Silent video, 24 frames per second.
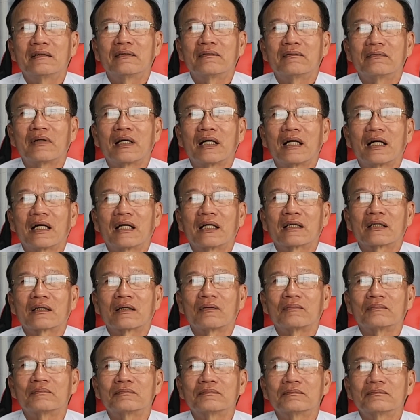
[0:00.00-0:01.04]
và
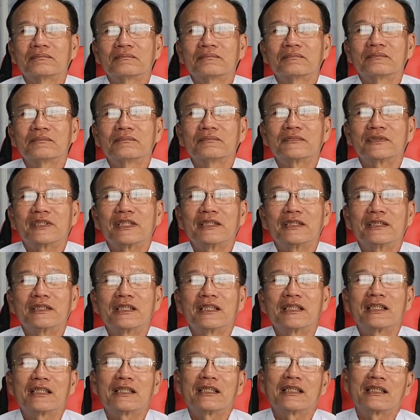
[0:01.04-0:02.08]
cũng xin
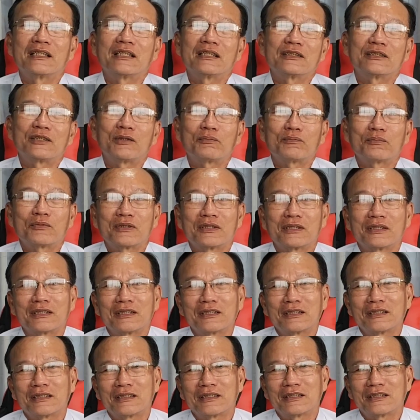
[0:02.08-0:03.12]
ờ, chúc
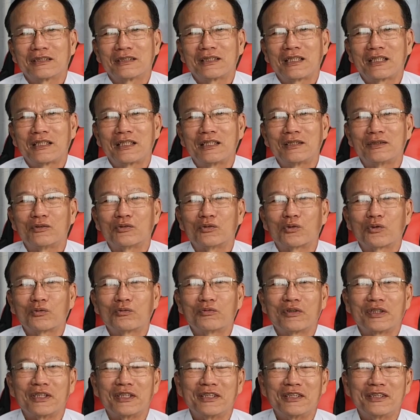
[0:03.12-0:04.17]
ờ, gia đình
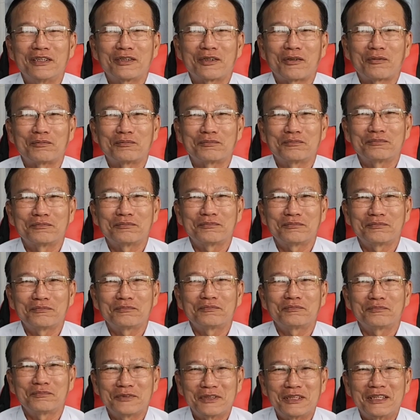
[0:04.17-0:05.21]
Tuấn Vĩ cũng
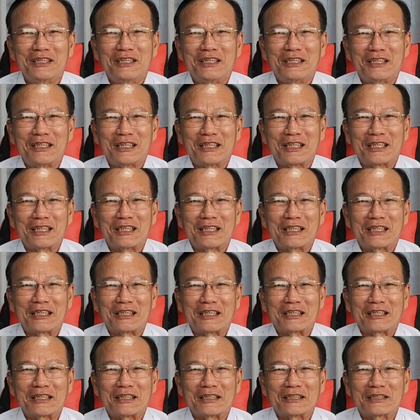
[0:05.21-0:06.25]
là
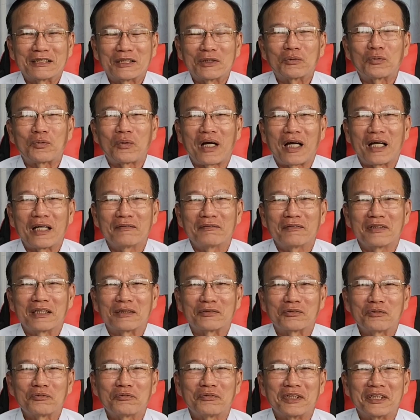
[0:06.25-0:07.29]
sức khỏe và
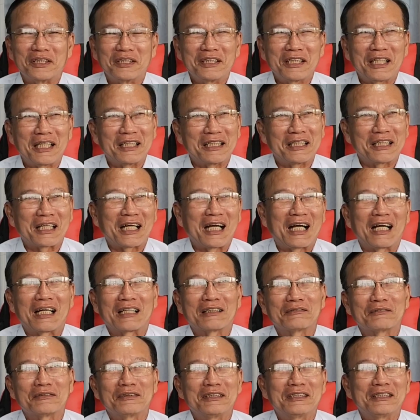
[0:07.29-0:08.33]
Tuấn Vĩ ngày càng
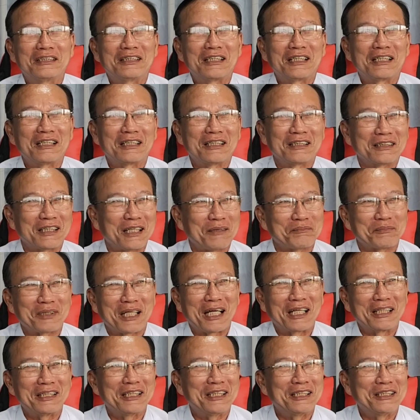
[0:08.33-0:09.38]
coi như là đẹp
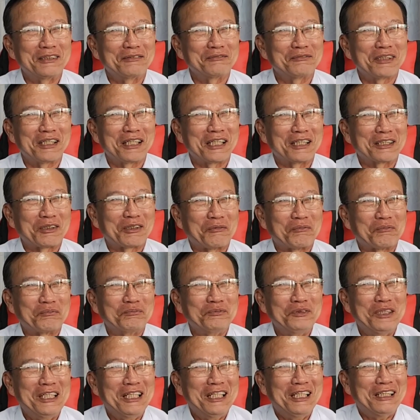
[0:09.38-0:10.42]
trai hơn và cũng
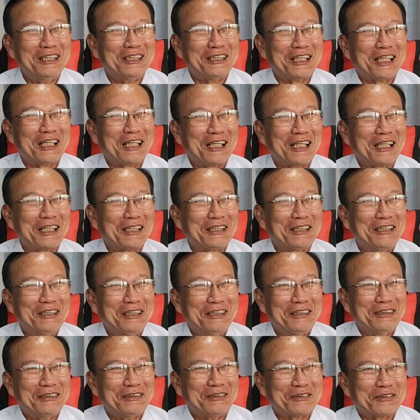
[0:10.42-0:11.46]
là
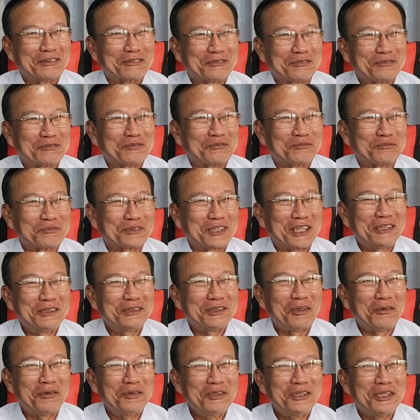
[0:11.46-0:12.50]
kết
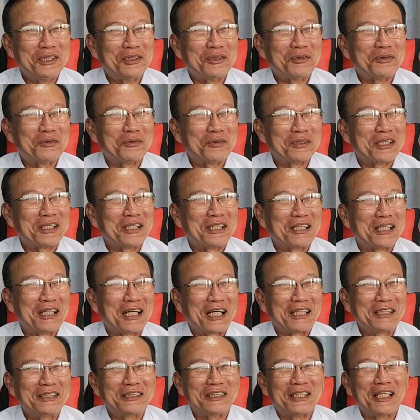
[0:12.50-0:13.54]
nối nhiều
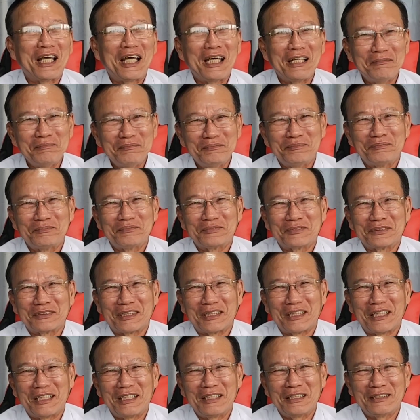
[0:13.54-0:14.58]
anh chị em yeah.
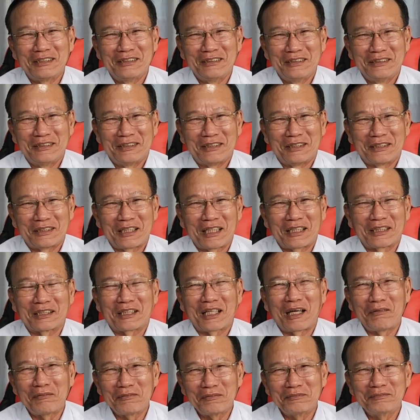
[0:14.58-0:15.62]
Dạ. đó, thành
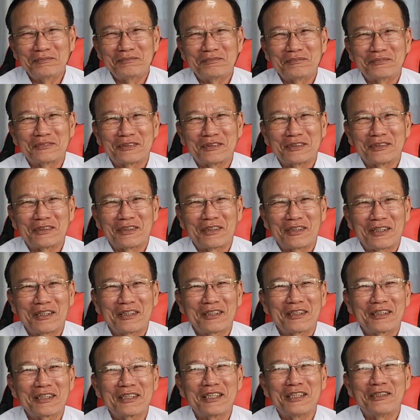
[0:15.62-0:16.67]
công yeah. Dạ.
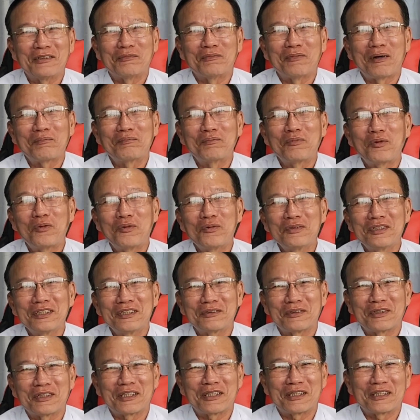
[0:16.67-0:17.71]
đó, điều mong
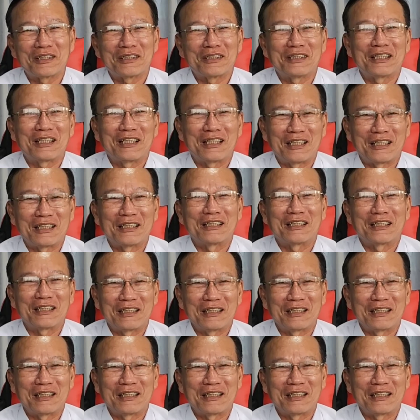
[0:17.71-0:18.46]
muốn là